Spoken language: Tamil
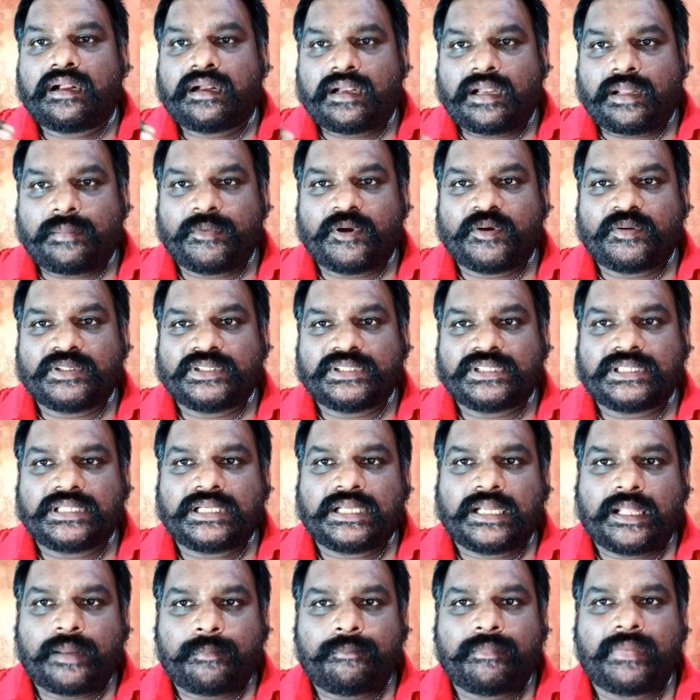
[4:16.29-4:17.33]
நம்ம வந்து
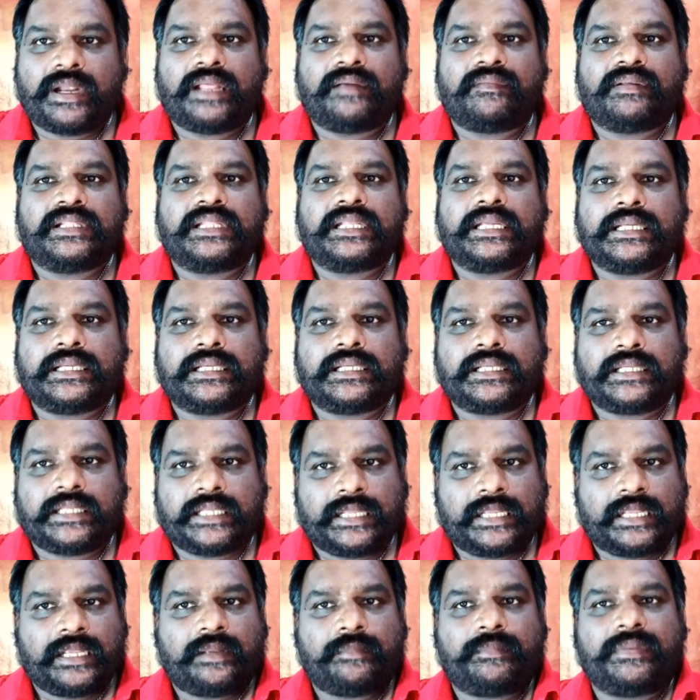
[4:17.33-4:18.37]
நம்மளை வந்து
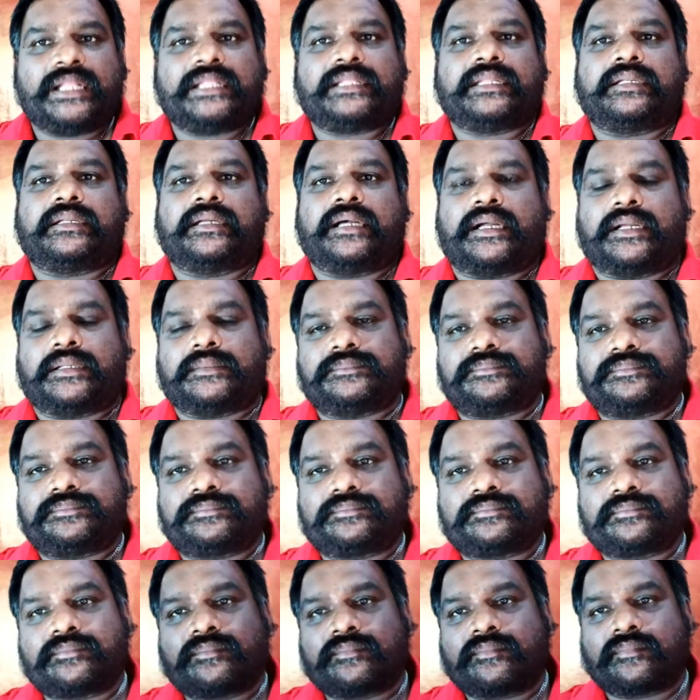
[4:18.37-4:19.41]
ஏமாற்றிட்டாங்க
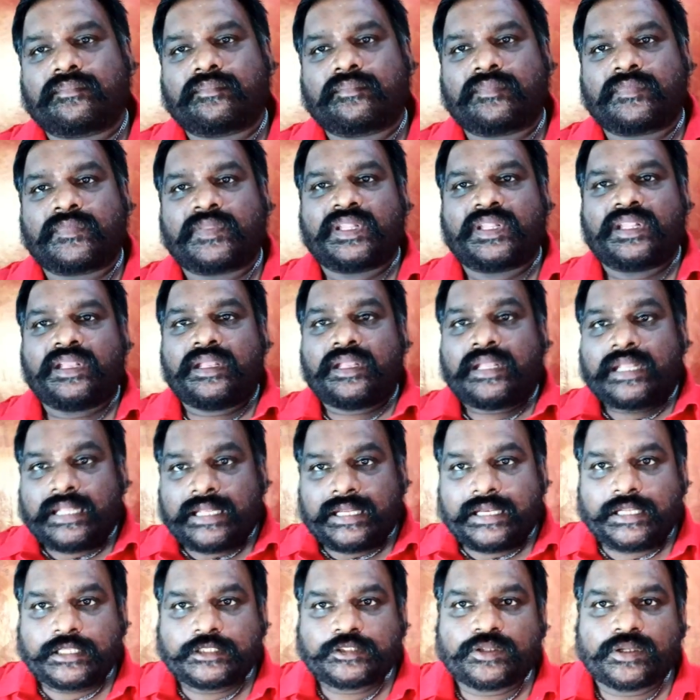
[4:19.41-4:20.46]

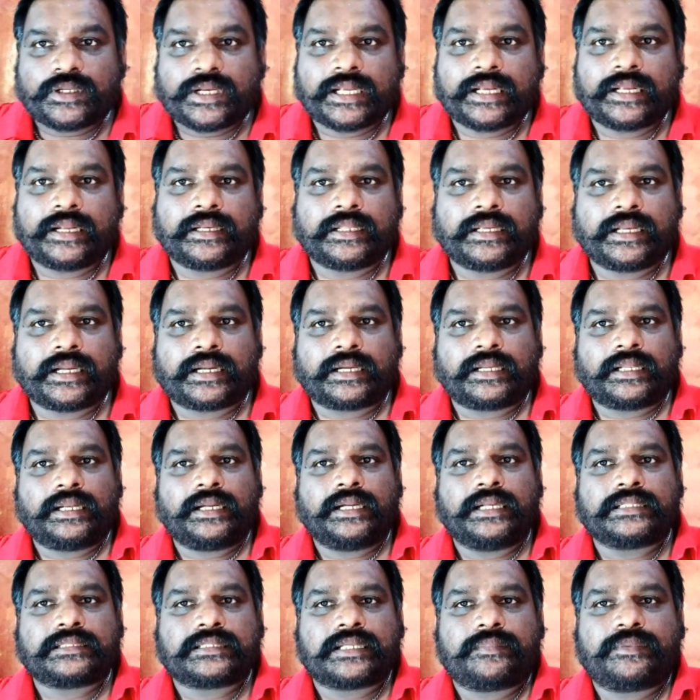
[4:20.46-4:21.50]
இன்றைக்கி சொல்கிறாங்க நீங்கள் கடலை
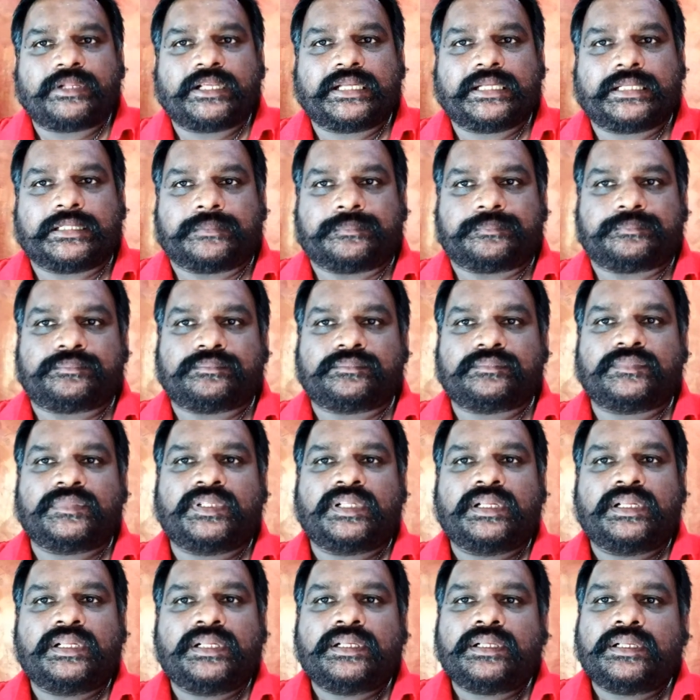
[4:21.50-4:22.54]
எண்ணெய் சாப்பிடுங்க
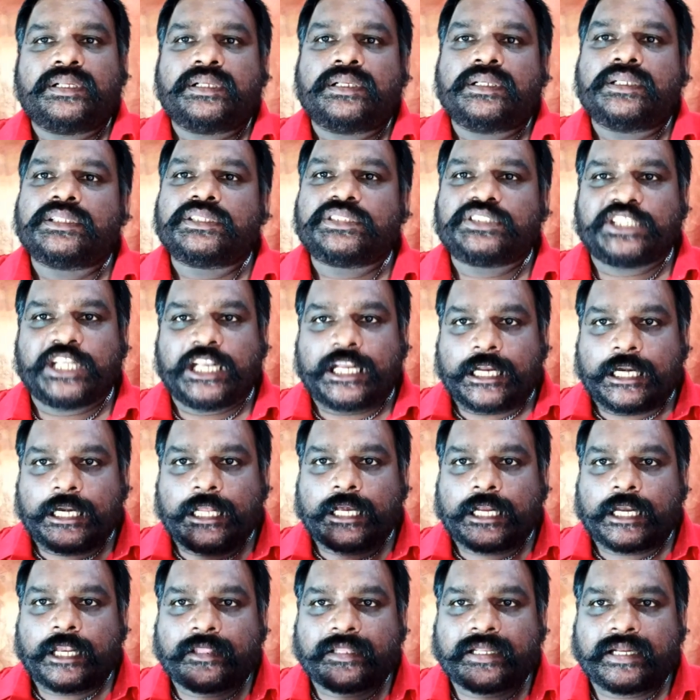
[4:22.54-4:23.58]
செக்கில்
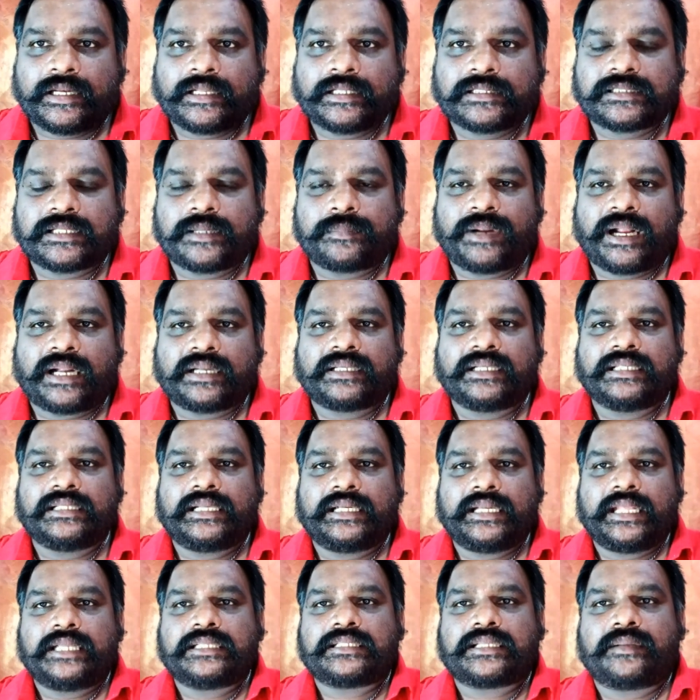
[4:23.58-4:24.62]
கலந்த எண்ணெயை சாப் ஆட்டின
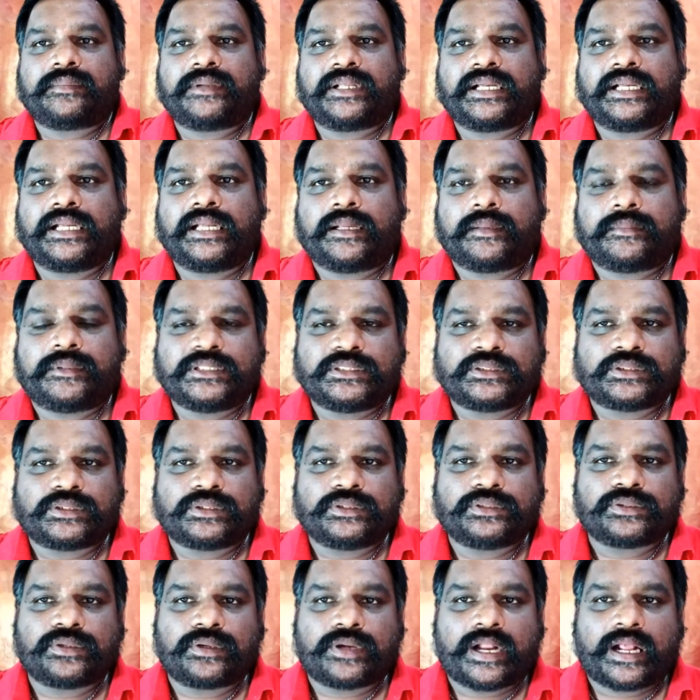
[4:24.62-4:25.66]
எண்ணெயை சாப்பிடுங்க அப்படின்னு
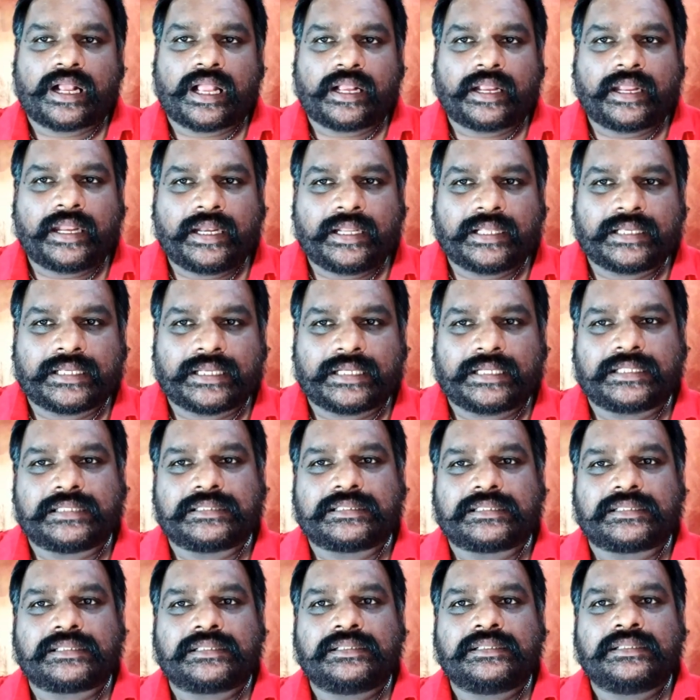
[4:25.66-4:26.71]
சொல்லி சொல்கிறாங்க அங்கே என்னைக்கு
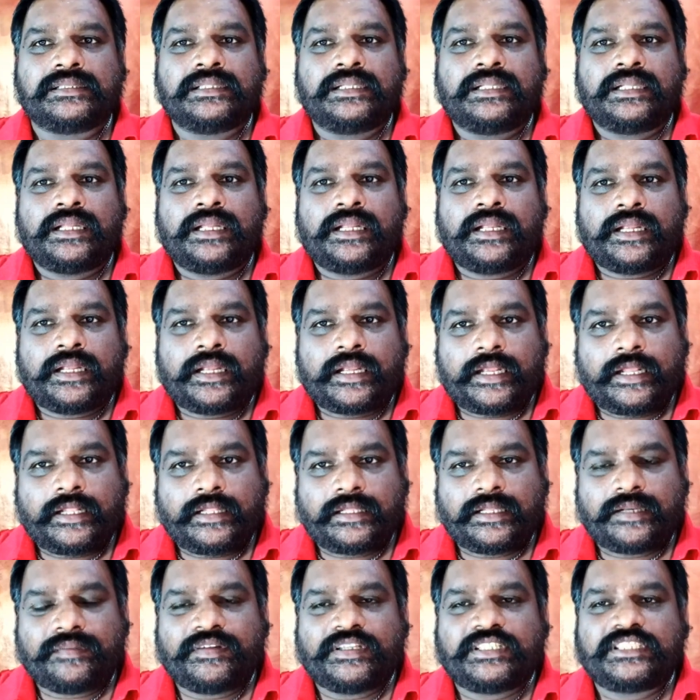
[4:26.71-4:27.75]
என்னாச்சு
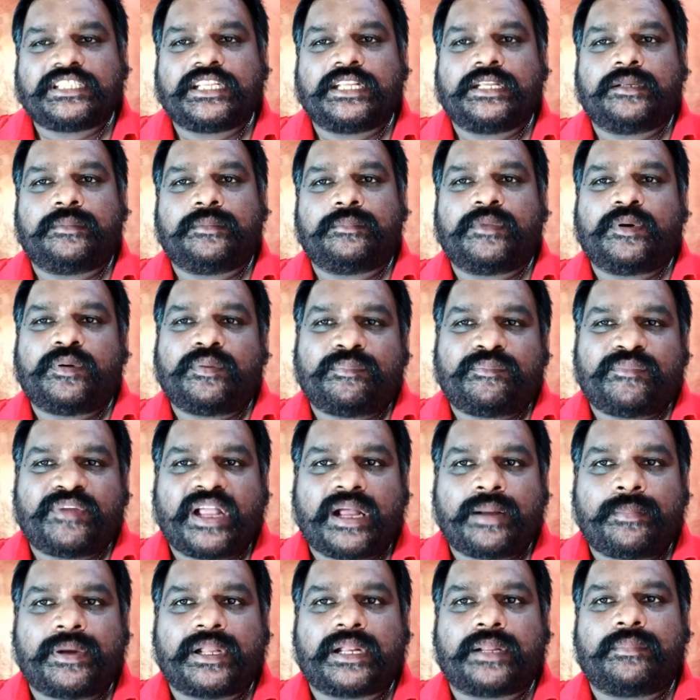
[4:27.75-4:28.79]
எந்த வரிசையும்
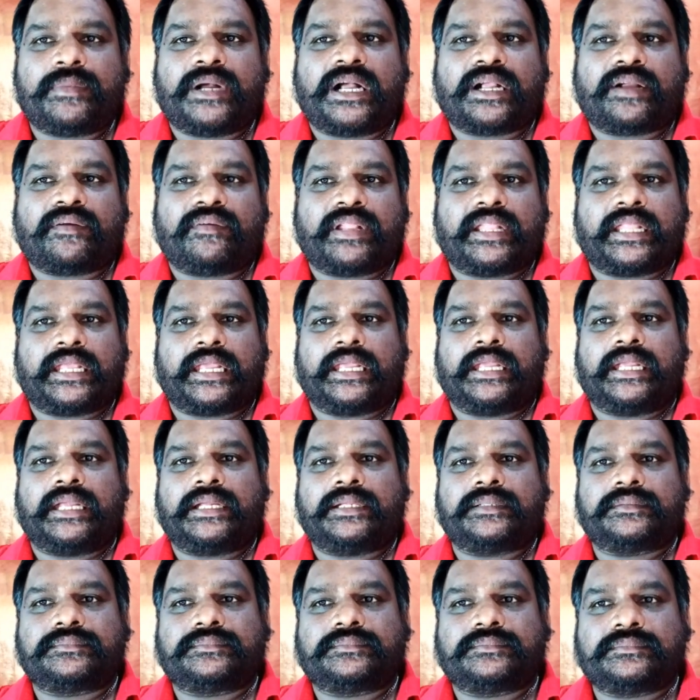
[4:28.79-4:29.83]
வியாபாரமாக்குவதே
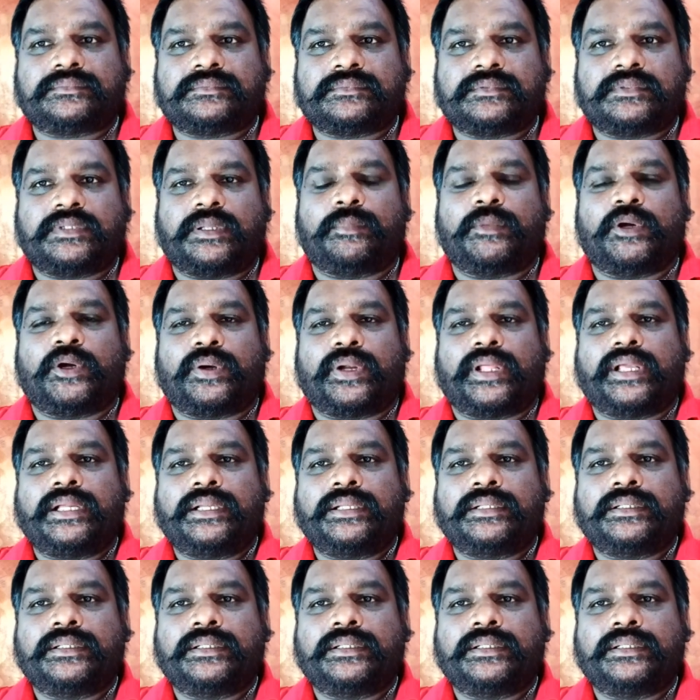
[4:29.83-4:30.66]
நம்மளோட